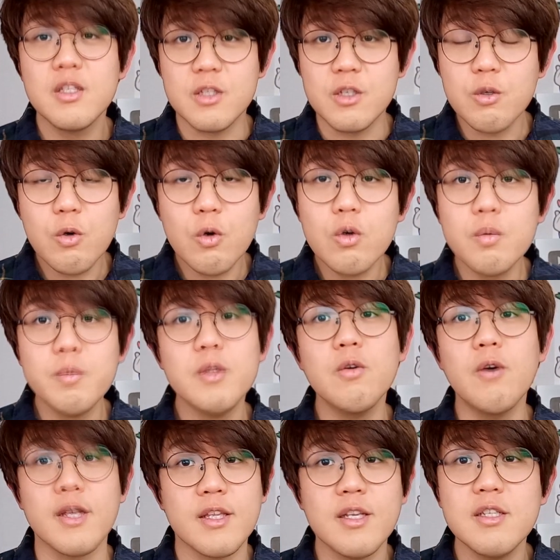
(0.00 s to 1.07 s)
自国民の
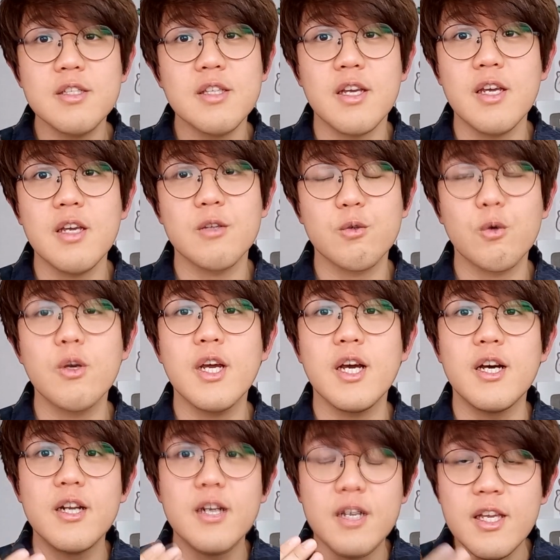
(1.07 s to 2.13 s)
私さえ、それ
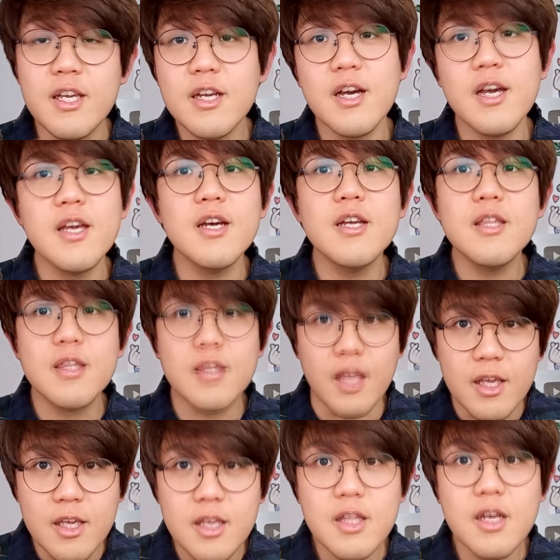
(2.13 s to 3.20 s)
が理解が
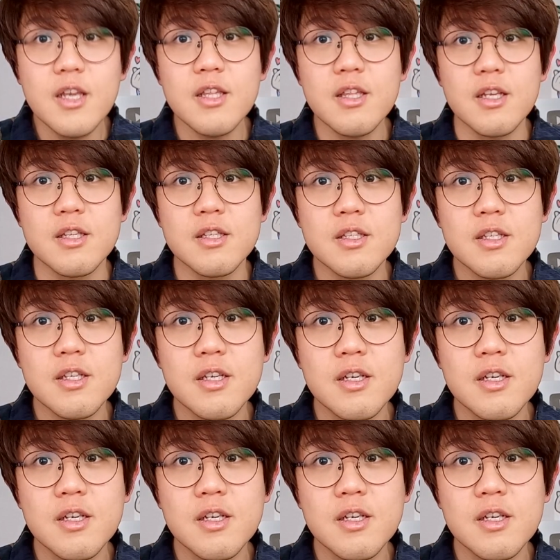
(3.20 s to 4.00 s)
できないんです。